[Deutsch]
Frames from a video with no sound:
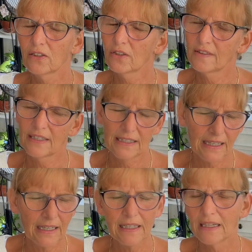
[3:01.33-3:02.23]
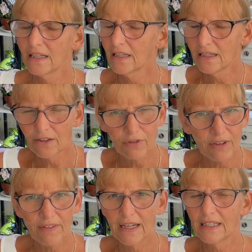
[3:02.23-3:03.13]
Gott sei Dank, einen anderen
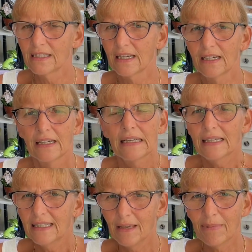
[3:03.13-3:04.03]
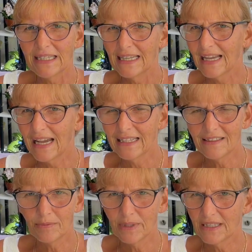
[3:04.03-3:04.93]
Verwalter, jemand, der gar
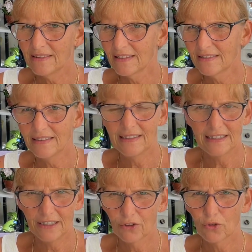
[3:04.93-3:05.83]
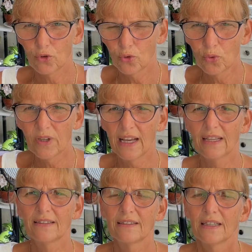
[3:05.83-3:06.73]
nichts mit dieser City hier zu tun
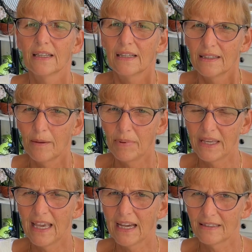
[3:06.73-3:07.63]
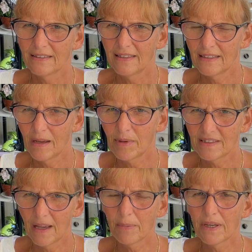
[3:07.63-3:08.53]
hat. Der Beki hat es ja damals
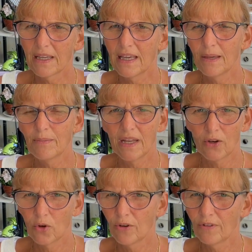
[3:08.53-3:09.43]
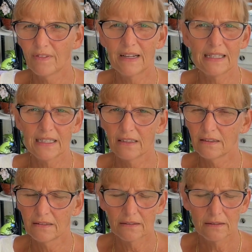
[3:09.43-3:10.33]
abgegeben, der neue Verwalter,
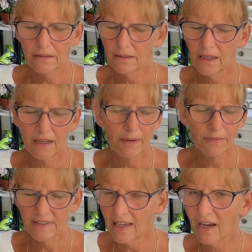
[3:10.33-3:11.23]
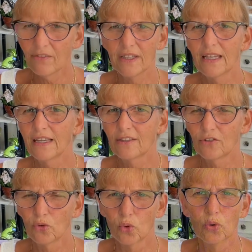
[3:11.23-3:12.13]
naja, sagen wir nichts
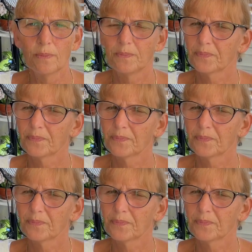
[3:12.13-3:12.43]
zu.